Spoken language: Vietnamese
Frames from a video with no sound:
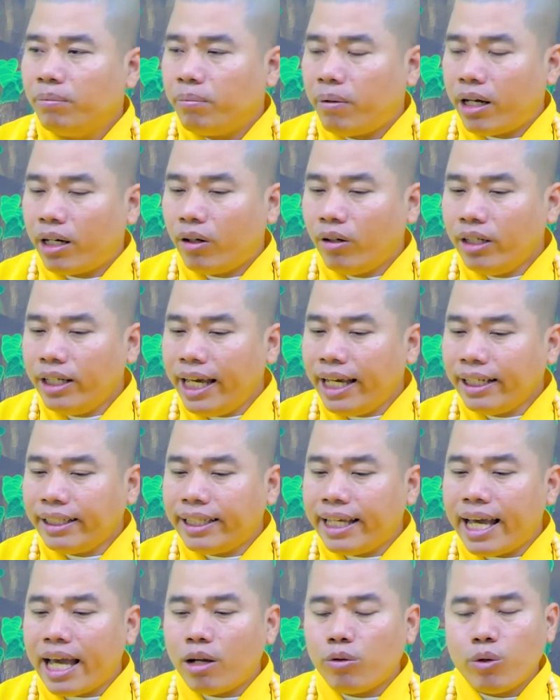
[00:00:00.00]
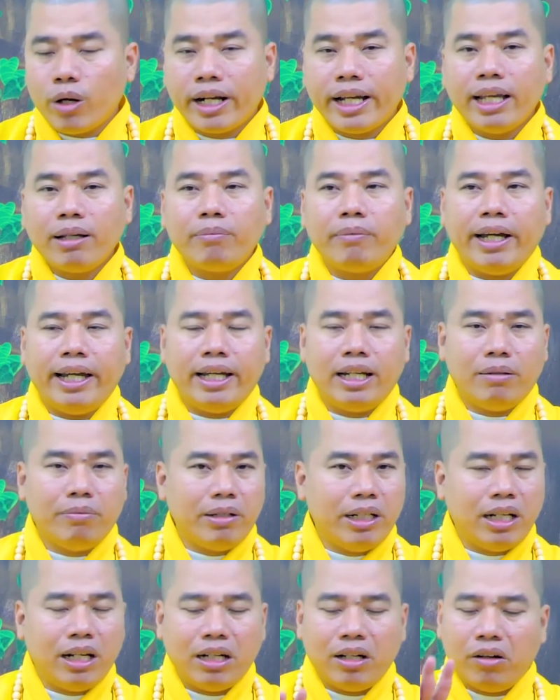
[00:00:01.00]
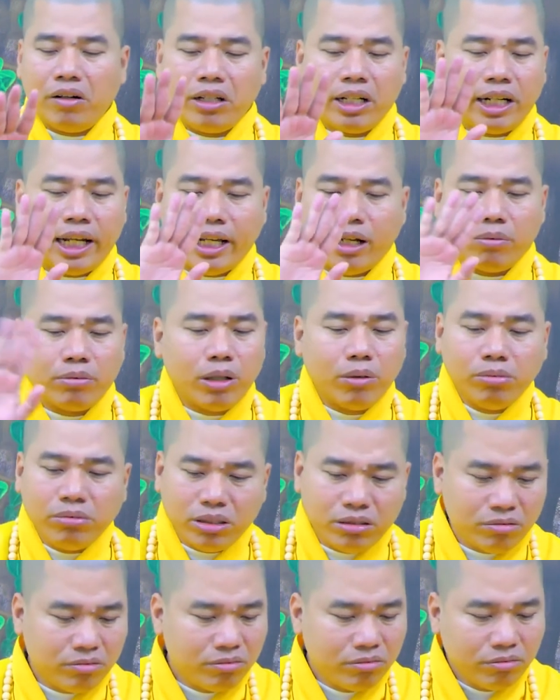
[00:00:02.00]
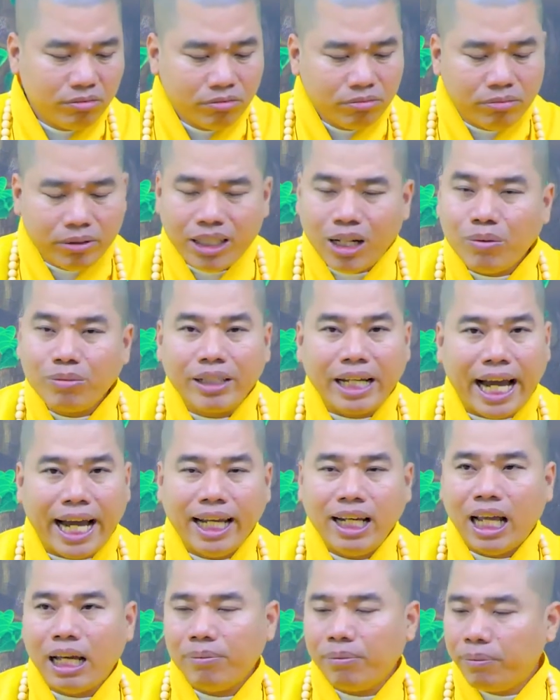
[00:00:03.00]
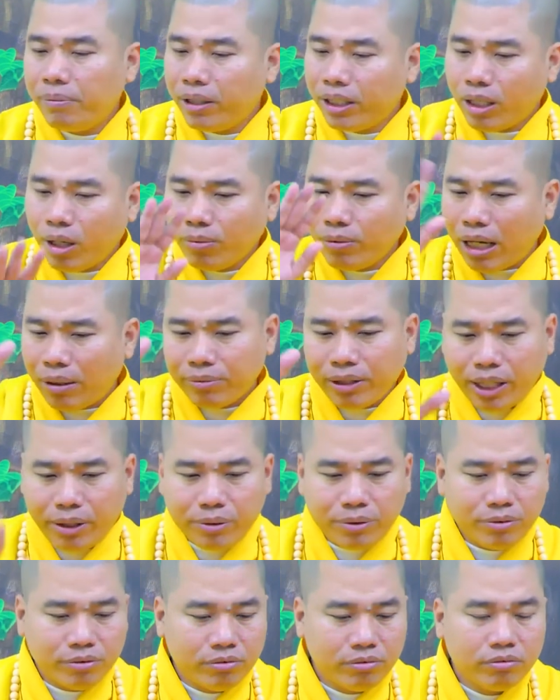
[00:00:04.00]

mà nói ghét cha hoặc ghét mẹ là mình nói cái này không đúng, mình không cãi lại mà mình không làm theo.